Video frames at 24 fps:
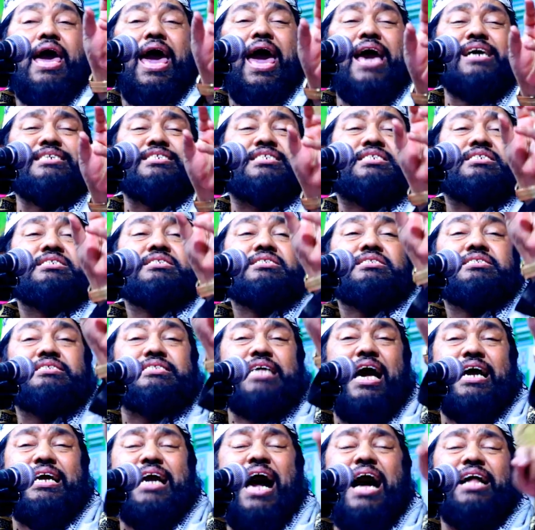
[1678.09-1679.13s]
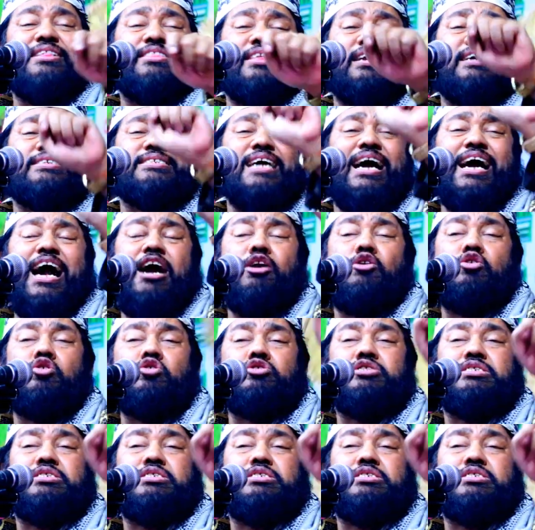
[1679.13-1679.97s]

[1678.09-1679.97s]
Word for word: এই জাকাতের টাকাগুলো